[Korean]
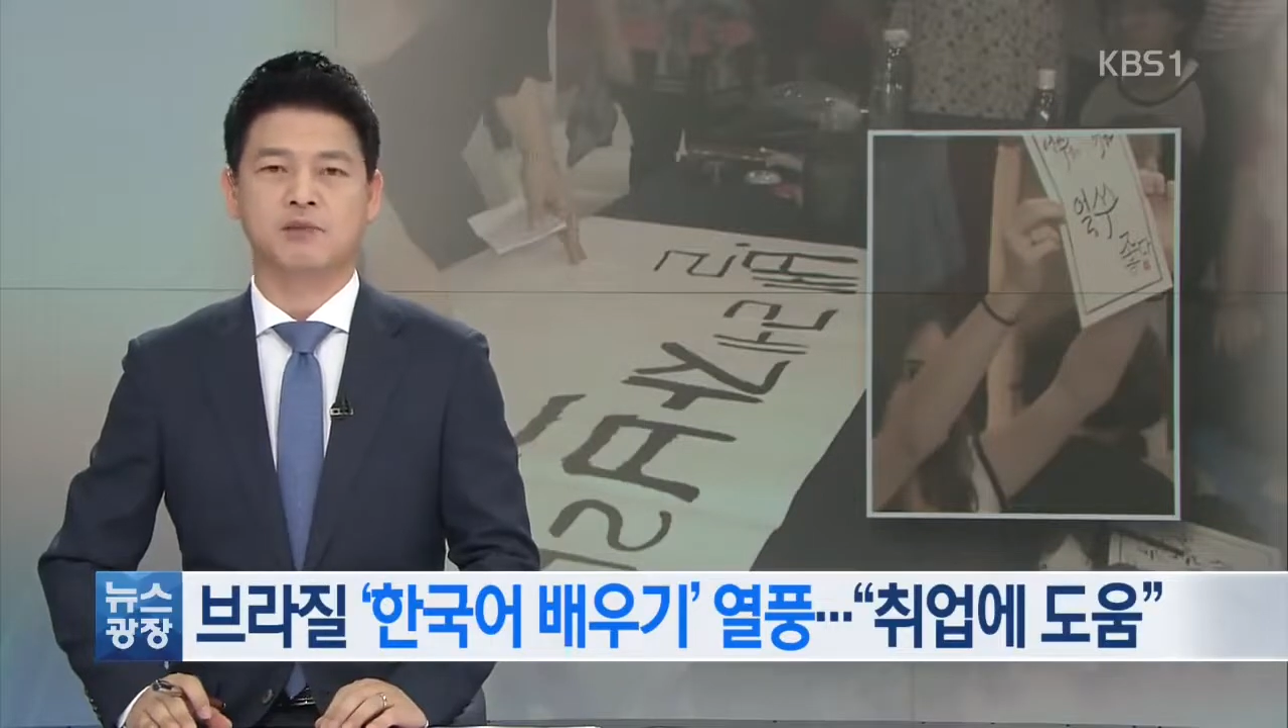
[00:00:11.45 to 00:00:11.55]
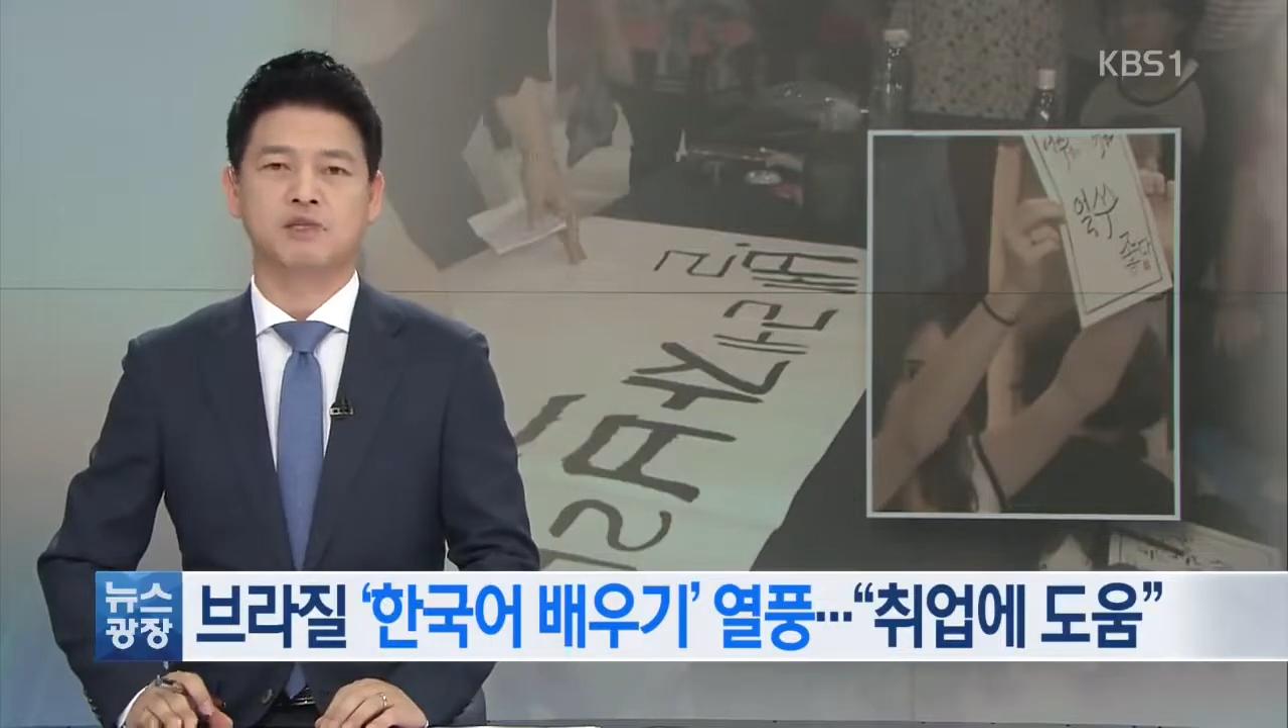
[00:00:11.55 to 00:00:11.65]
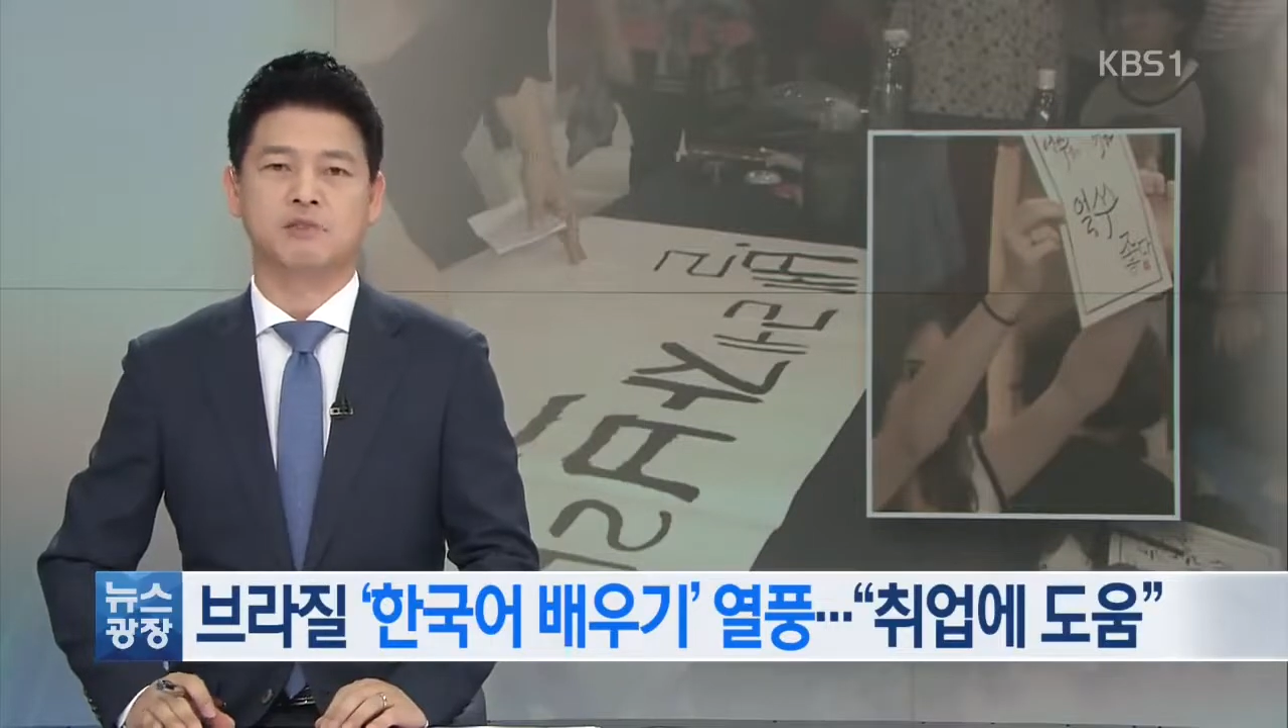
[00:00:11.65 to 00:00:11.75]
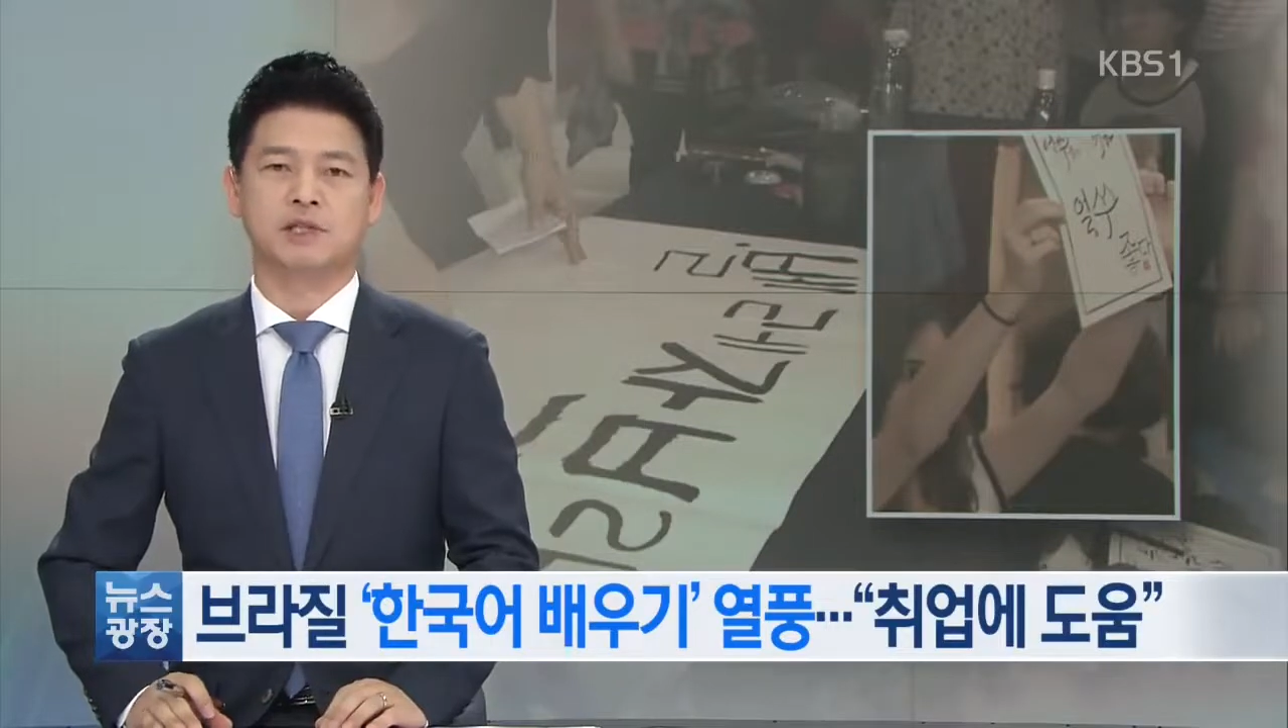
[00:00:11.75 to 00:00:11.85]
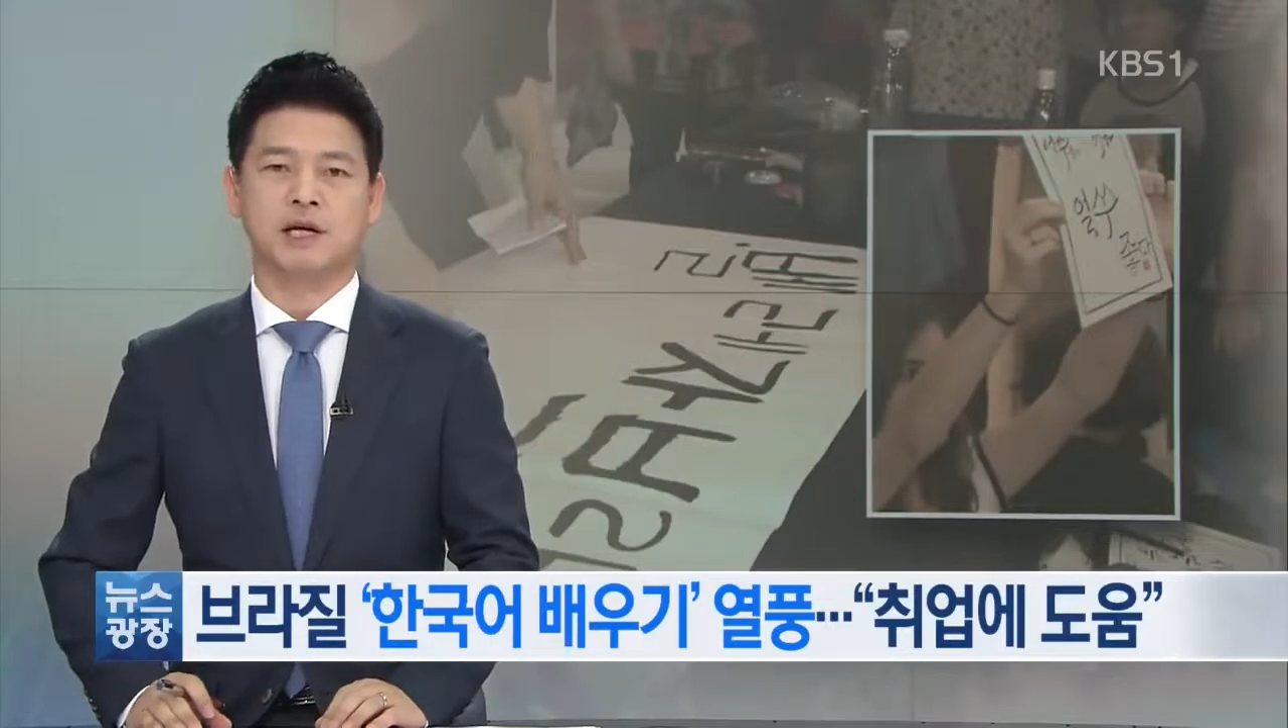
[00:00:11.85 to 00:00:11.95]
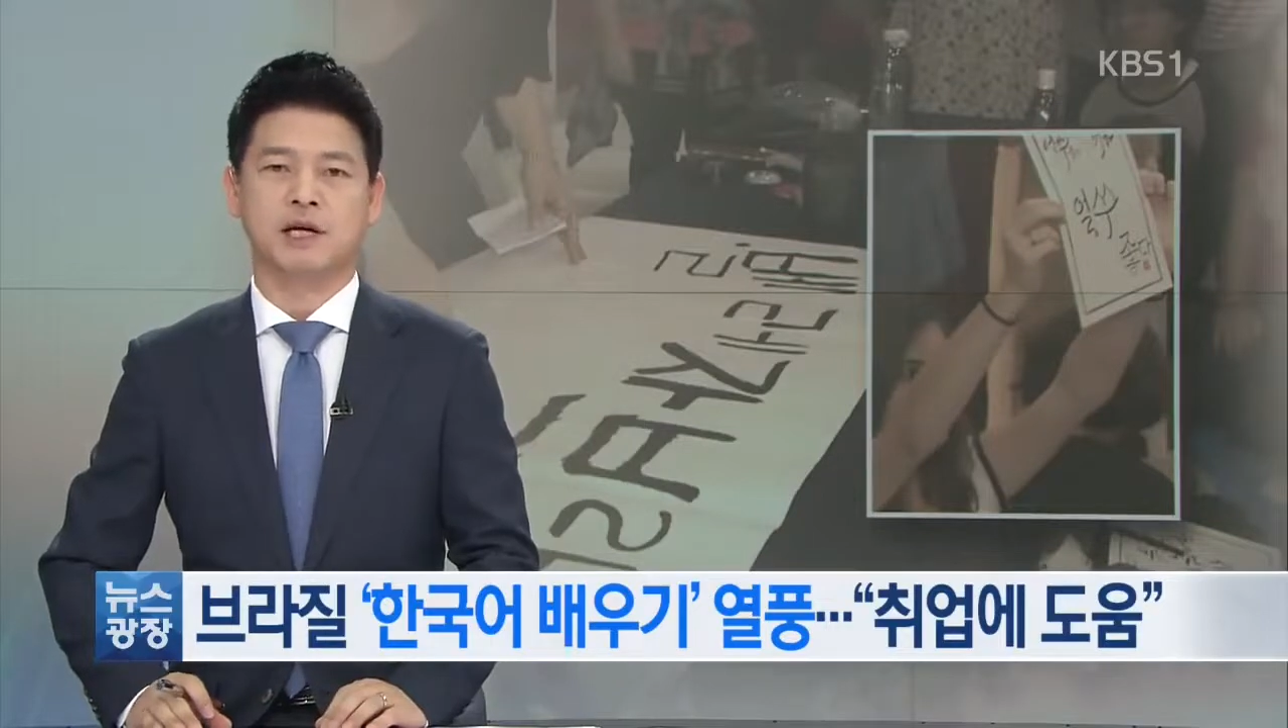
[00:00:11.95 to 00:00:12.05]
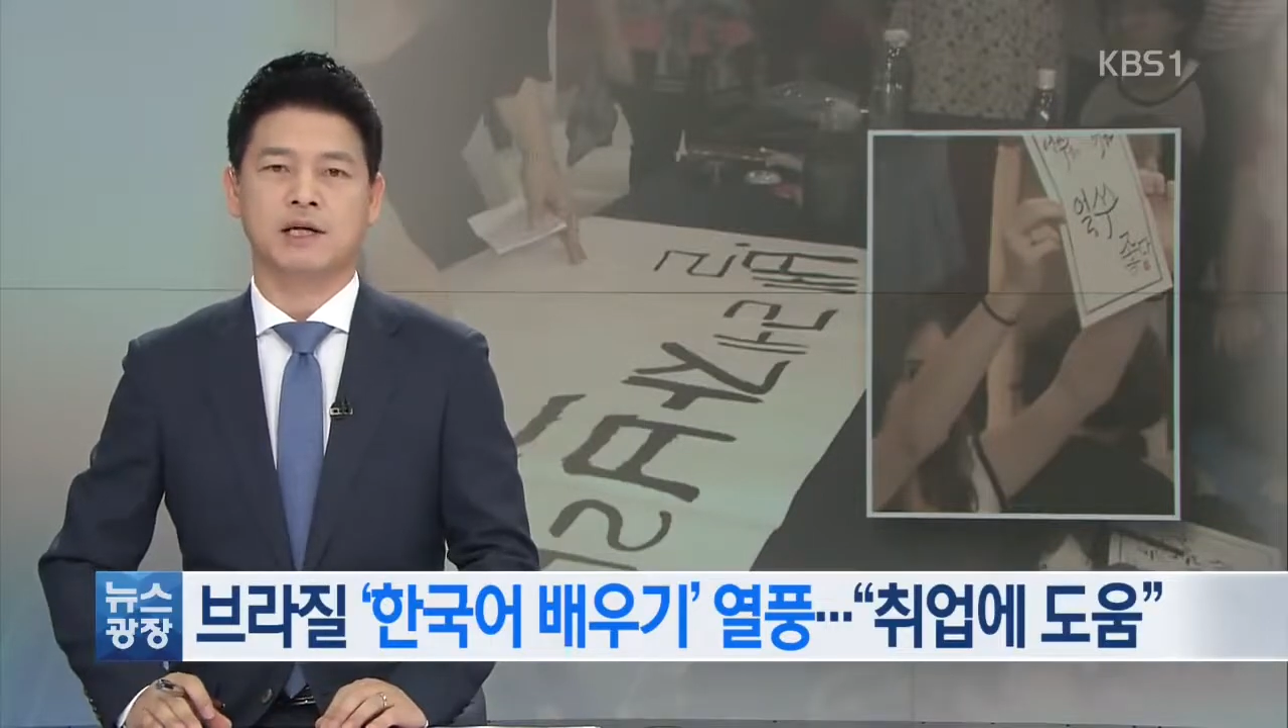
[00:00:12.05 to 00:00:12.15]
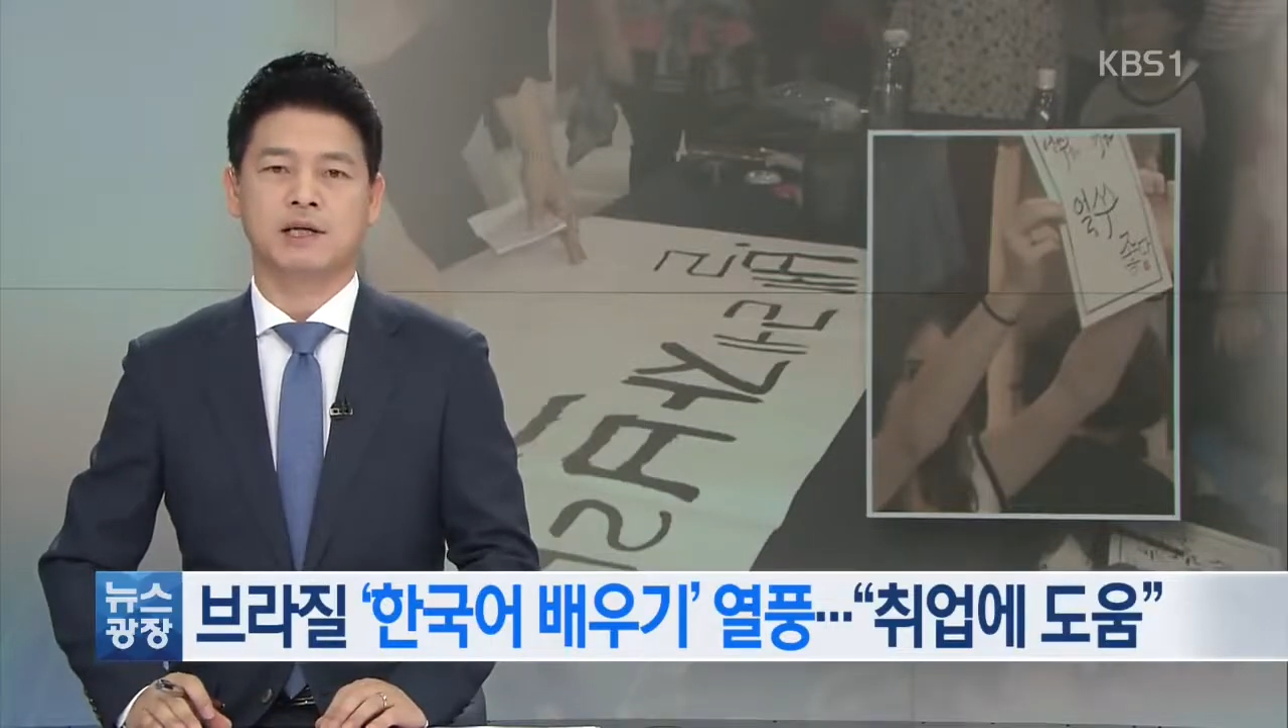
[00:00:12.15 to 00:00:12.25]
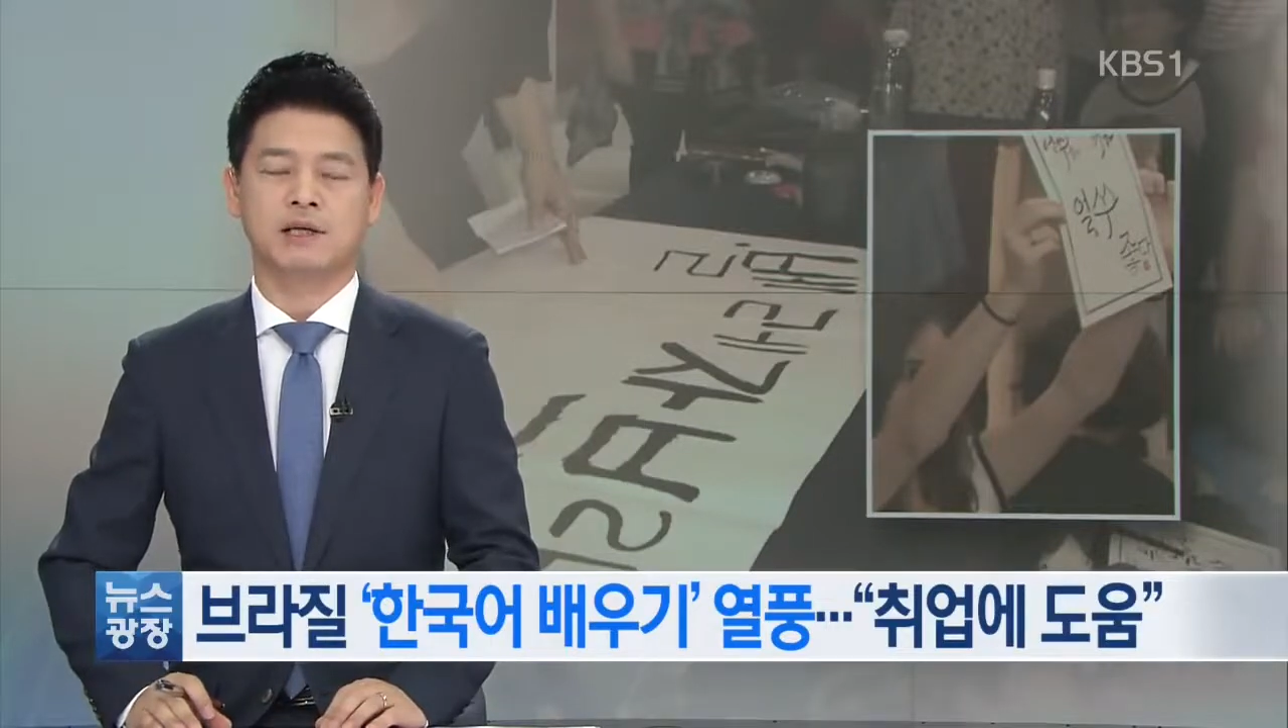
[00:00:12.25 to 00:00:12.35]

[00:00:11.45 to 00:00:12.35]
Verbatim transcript: 때문입니다.